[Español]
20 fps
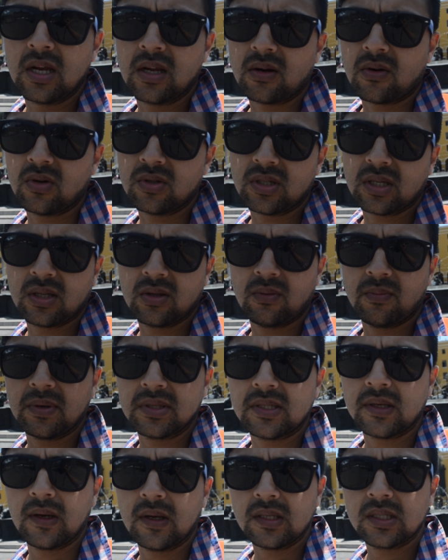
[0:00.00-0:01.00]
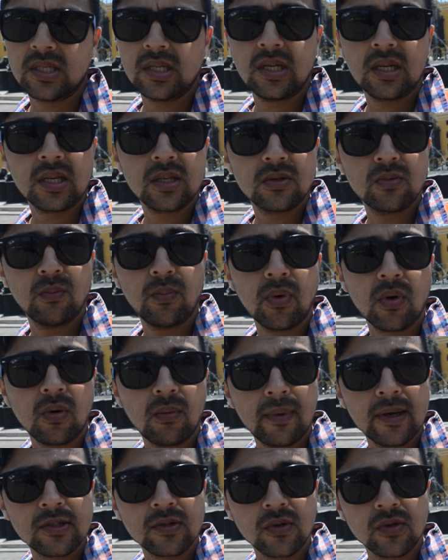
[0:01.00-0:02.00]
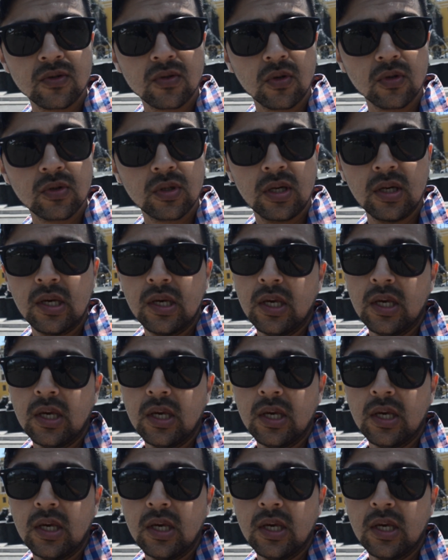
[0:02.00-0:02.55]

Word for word: cosa que no pasaba en Chile que es un poco más costoso